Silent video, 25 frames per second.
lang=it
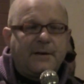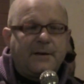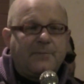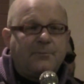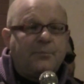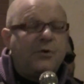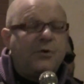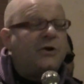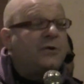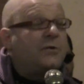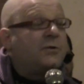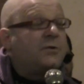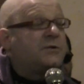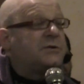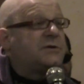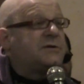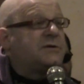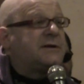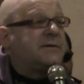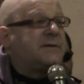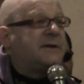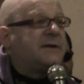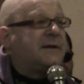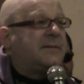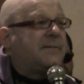Poi non so
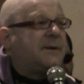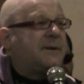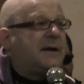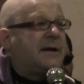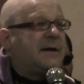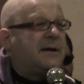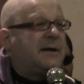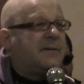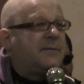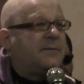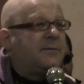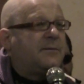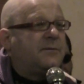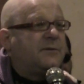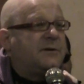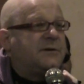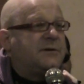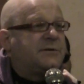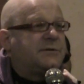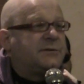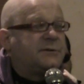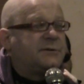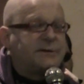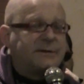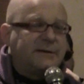se avete mai
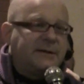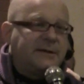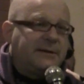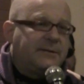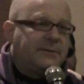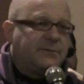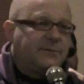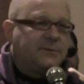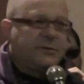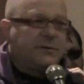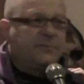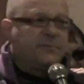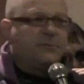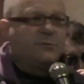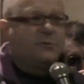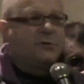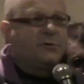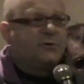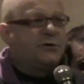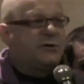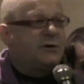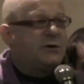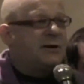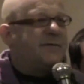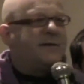visto, sì, cioè,
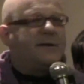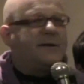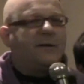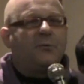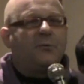l'avete